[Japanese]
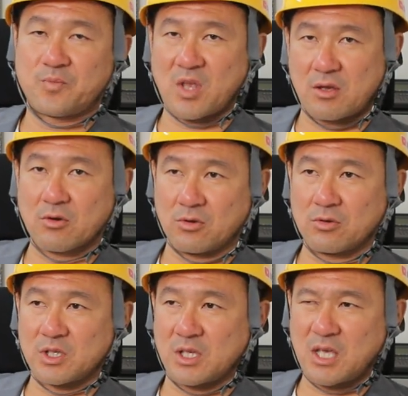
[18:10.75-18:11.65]
結局
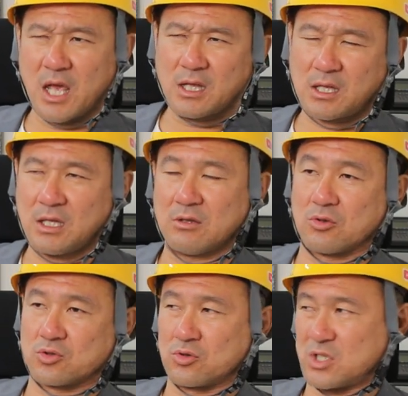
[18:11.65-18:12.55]
だって現金
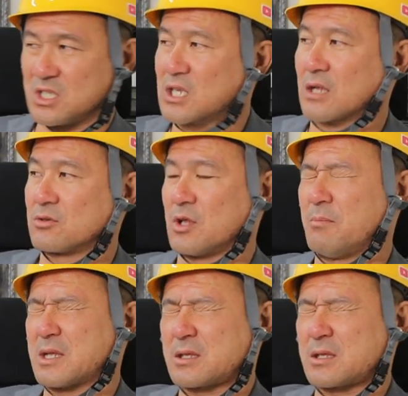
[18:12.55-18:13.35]
とその資産っていうのは